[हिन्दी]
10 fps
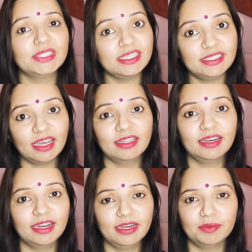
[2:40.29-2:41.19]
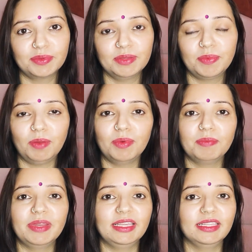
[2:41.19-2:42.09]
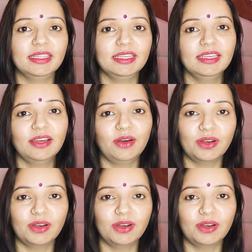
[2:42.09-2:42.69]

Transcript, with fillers: मुझे ज़्यादा डेंड्रफ की प्रॉब्लम नहीं थी